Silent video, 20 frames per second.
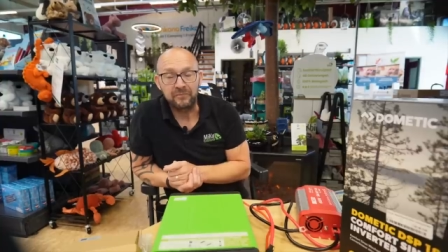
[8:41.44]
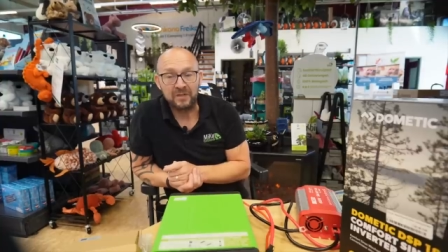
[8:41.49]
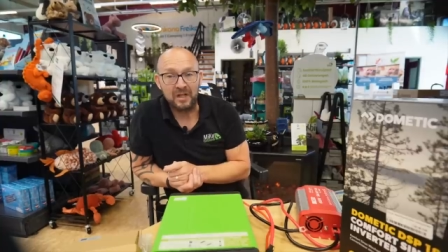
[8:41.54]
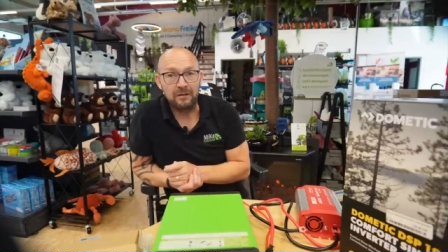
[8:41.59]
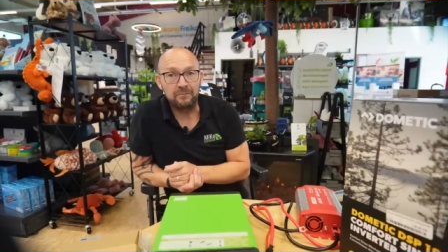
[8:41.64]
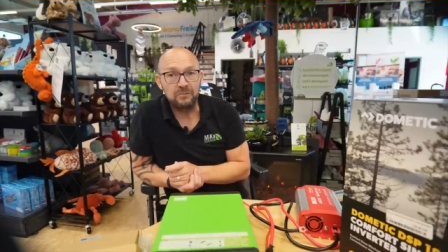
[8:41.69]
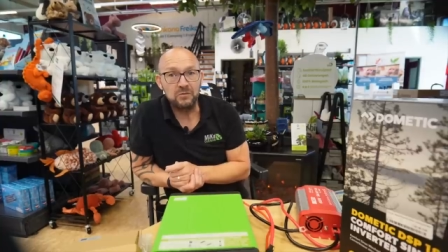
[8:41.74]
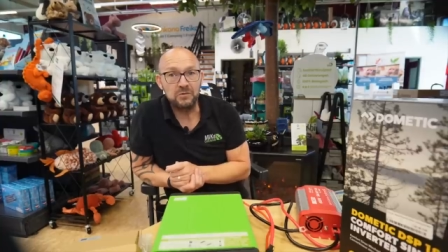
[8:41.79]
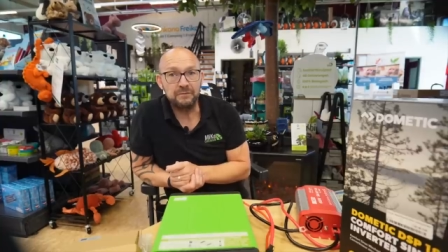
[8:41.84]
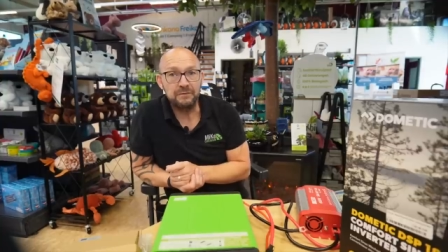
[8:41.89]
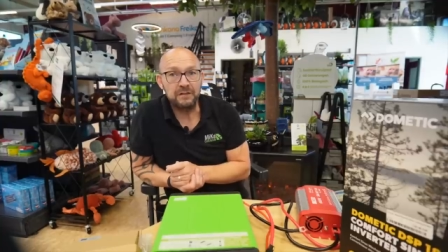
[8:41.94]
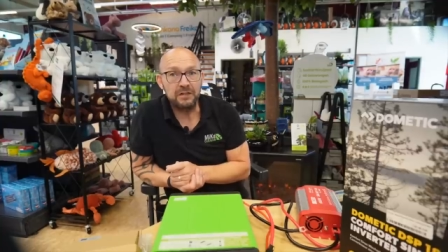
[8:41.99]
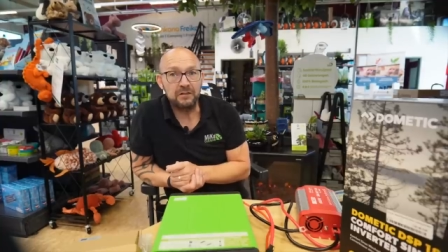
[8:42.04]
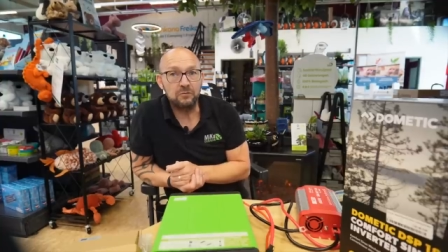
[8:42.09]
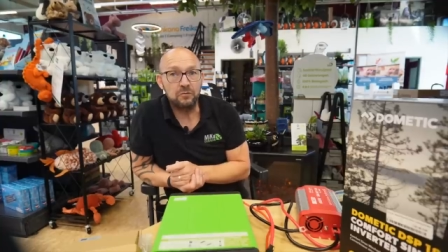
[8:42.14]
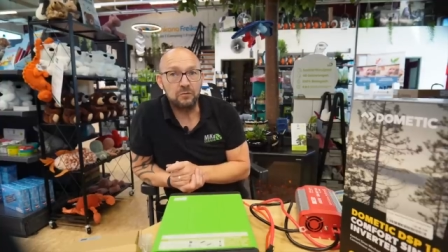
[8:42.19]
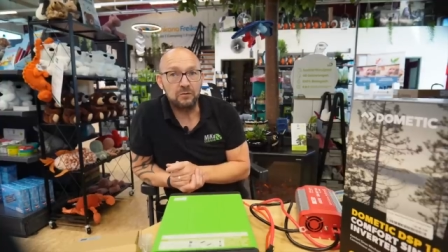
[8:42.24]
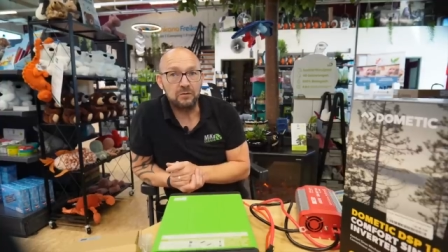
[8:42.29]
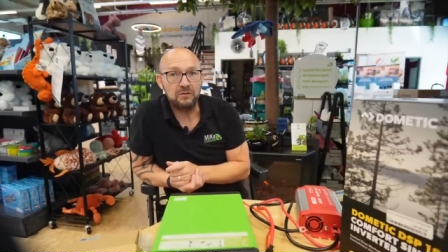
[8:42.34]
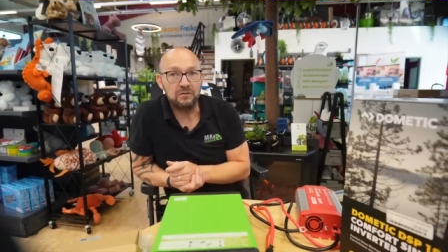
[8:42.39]
Da müssen wir dann
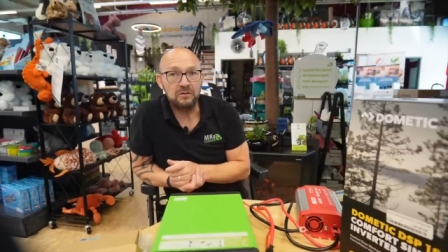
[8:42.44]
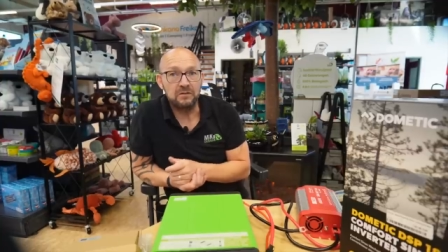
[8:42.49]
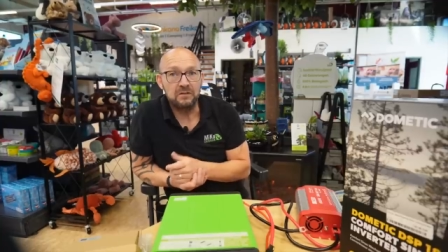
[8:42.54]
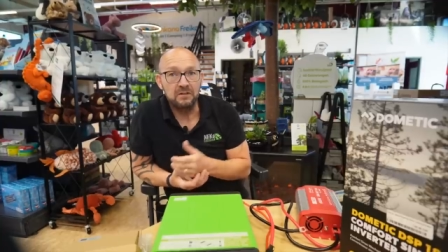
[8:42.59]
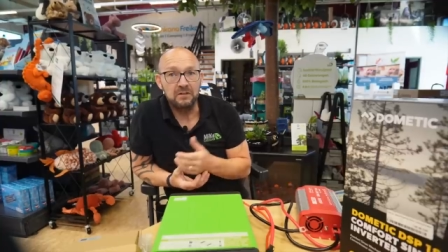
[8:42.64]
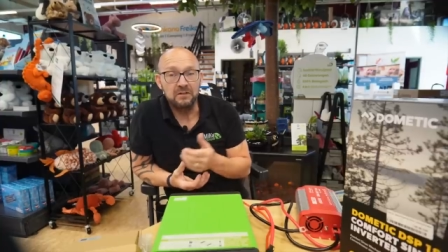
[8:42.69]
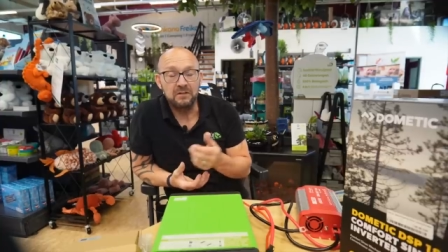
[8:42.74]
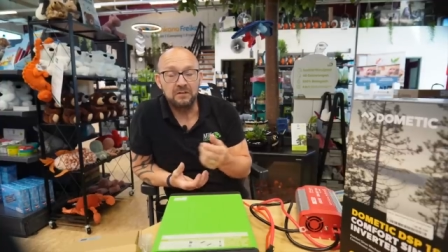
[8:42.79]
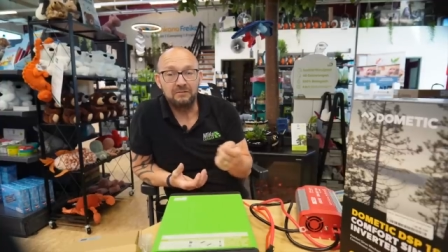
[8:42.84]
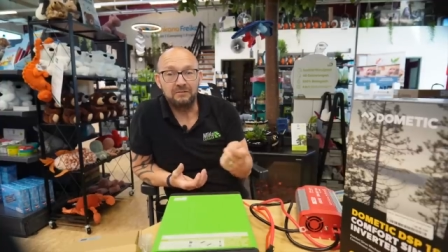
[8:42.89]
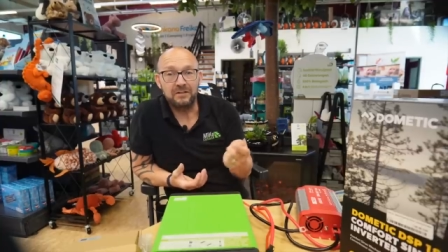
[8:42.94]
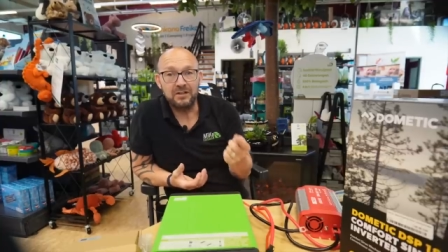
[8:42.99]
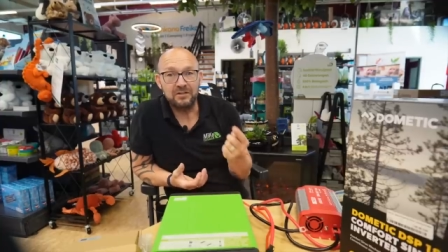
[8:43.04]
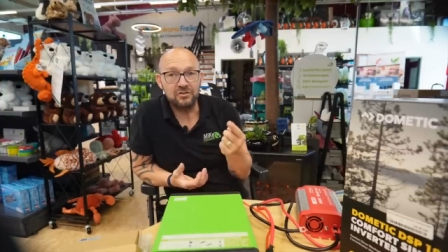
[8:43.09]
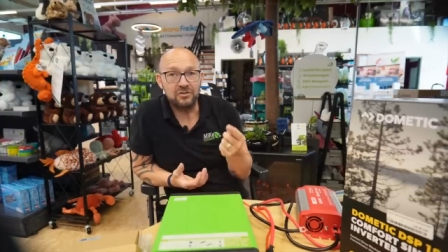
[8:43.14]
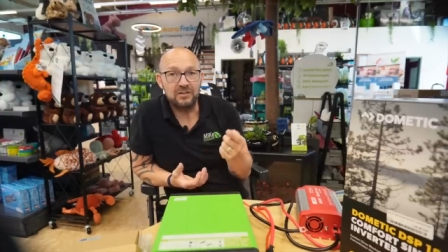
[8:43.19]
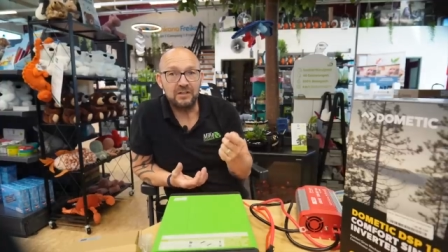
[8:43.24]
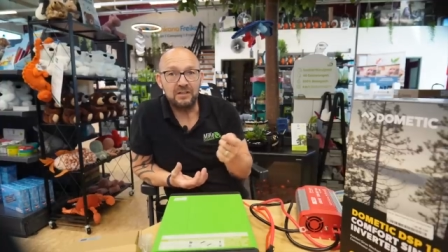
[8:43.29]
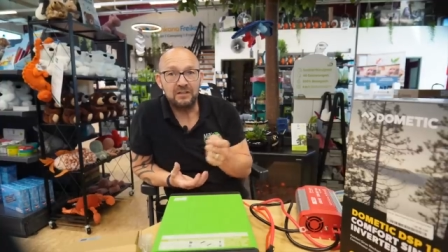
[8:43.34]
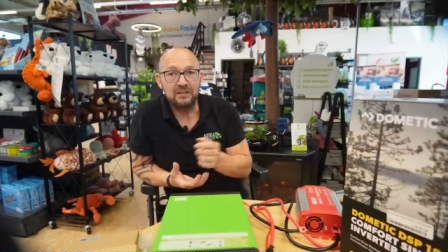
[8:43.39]
gucken, was
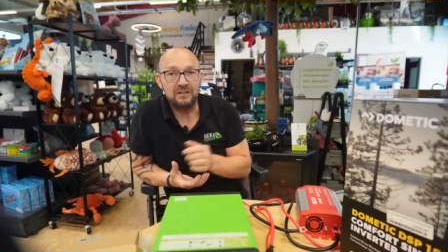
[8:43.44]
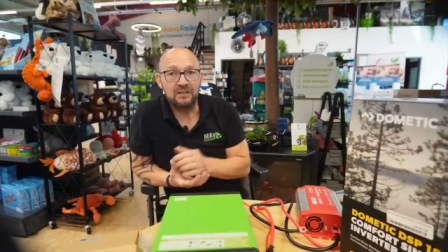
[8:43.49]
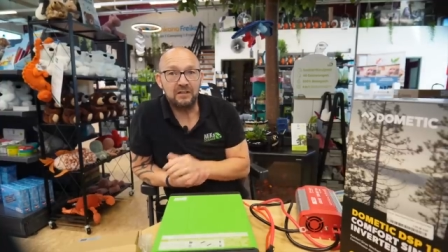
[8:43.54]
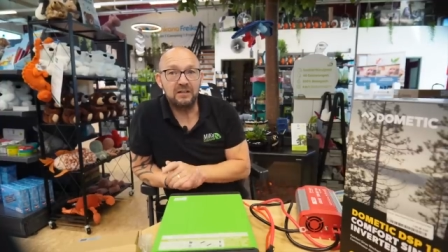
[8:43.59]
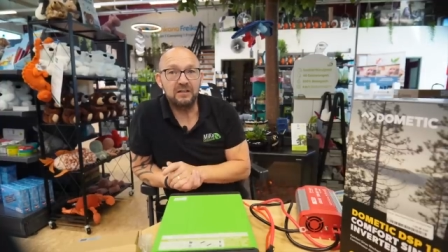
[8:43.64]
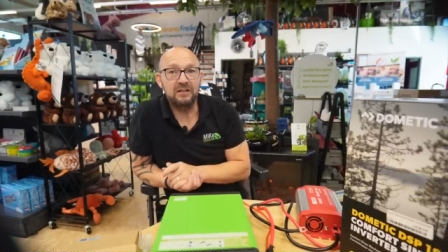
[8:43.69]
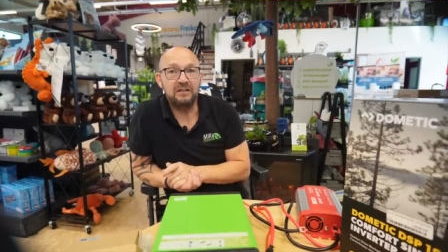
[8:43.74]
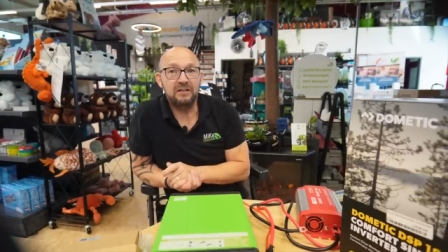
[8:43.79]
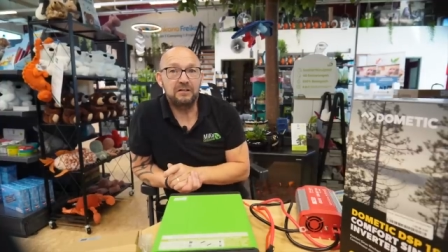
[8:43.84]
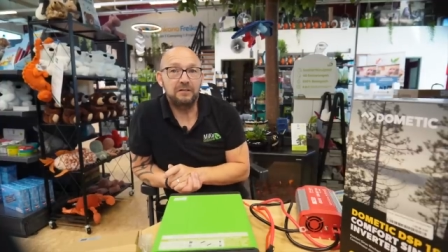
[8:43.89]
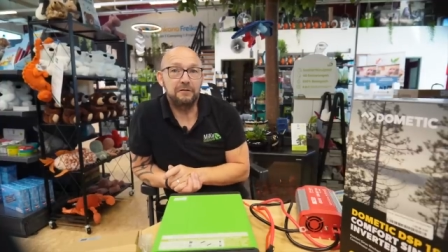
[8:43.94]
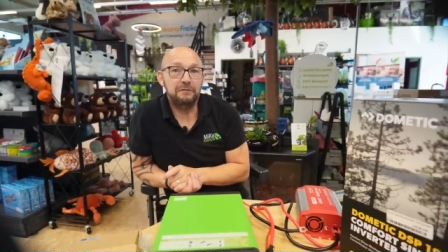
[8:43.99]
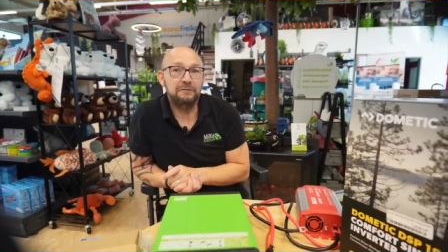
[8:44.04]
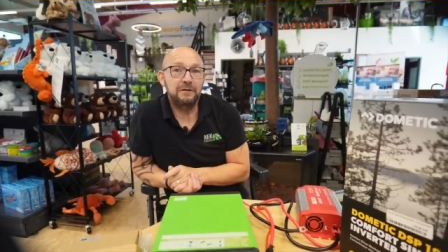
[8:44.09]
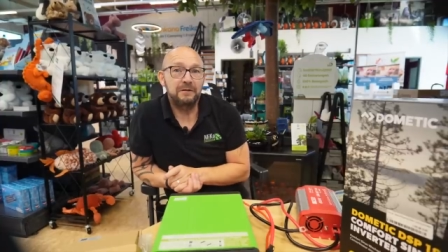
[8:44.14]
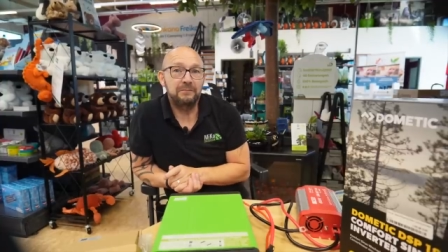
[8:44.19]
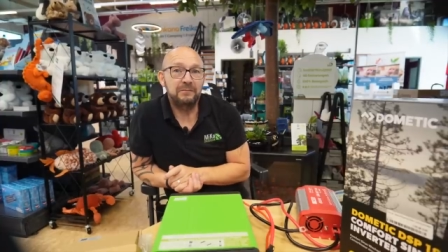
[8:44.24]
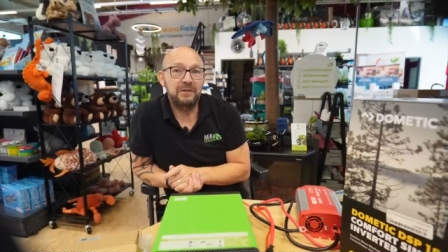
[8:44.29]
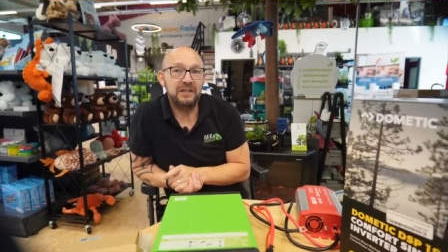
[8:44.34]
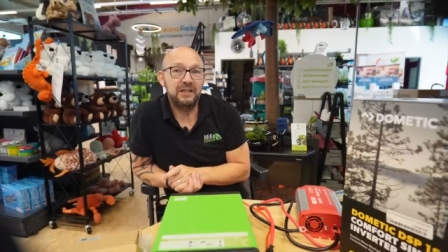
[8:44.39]
steht denn eigentlich auf
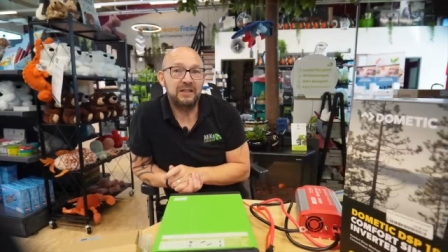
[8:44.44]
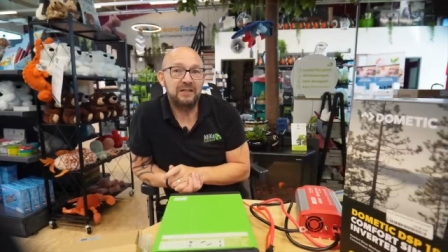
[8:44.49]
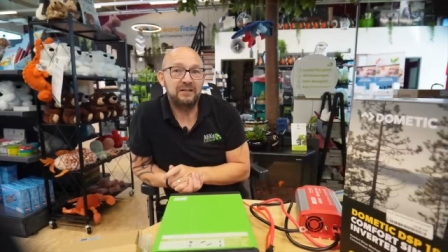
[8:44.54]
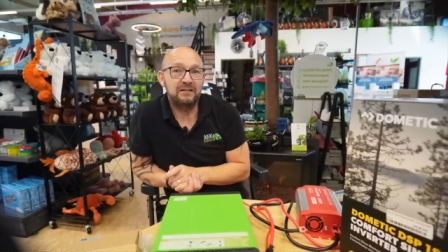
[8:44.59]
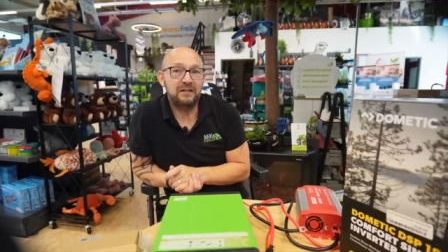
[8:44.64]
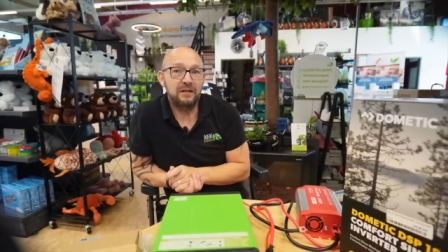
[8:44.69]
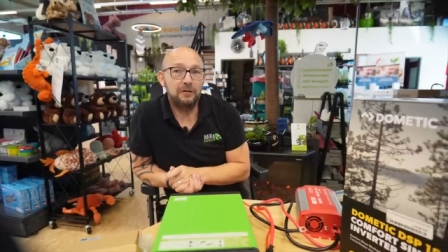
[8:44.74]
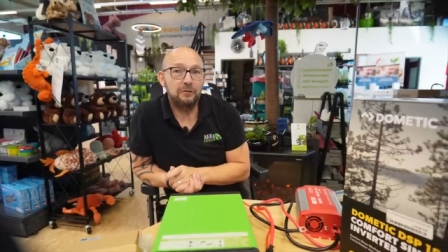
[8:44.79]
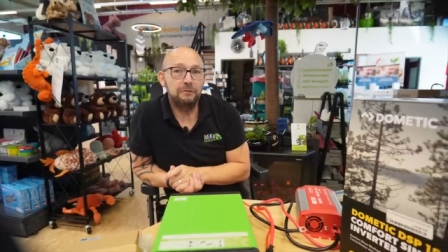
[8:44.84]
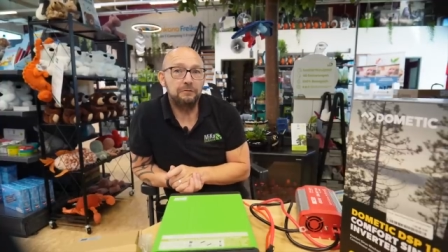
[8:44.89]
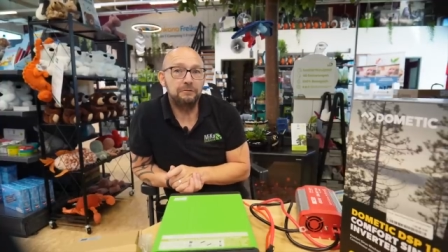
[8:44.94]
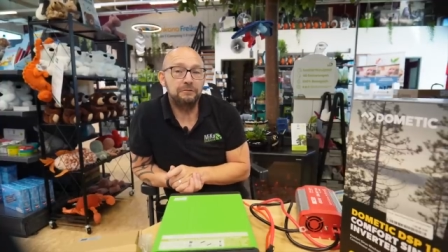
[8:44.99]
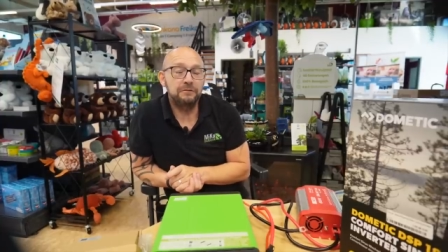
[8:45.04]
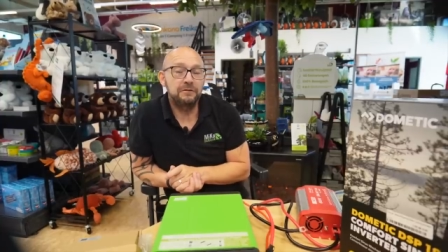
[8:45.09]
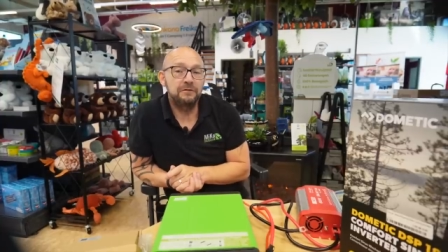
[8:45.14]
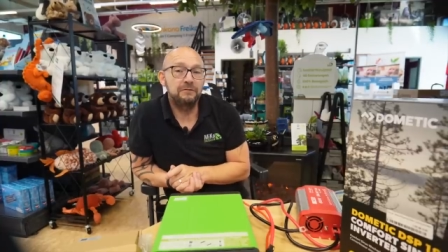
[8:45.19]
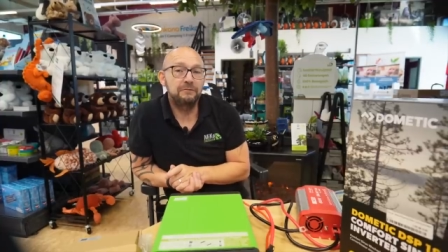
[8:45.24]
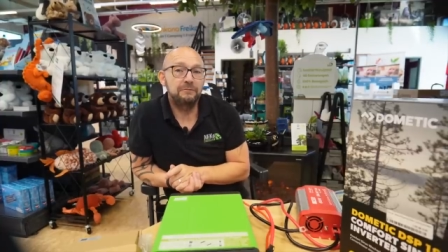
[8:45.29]
dem Gerät drauf?